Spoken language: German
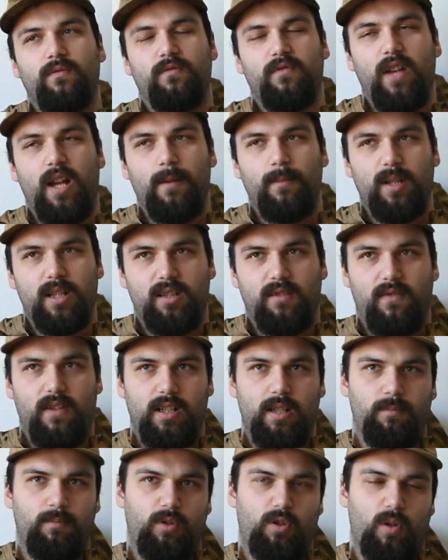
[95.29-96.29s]

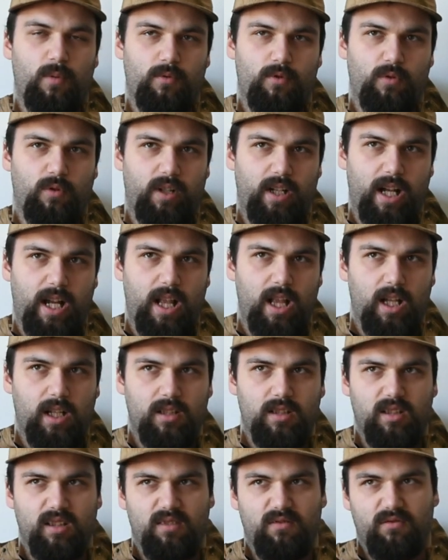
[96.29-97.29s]
Wehrmachtsfedern bekommst du
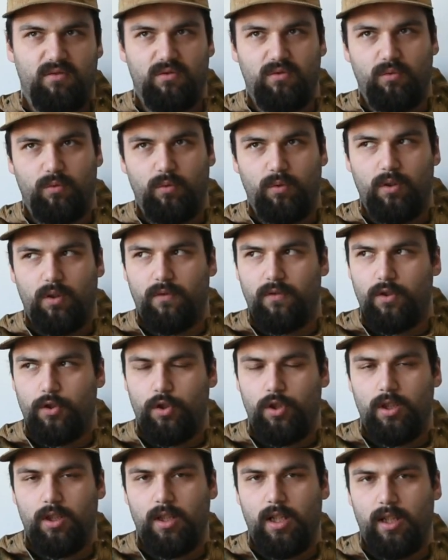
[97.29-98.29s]
relativ gut aus
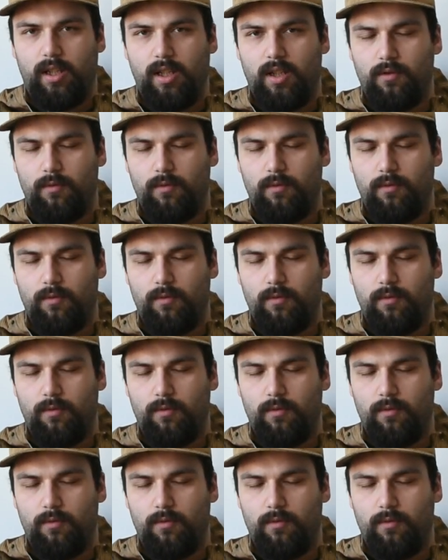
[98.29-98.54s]
verschiedenen Ecken.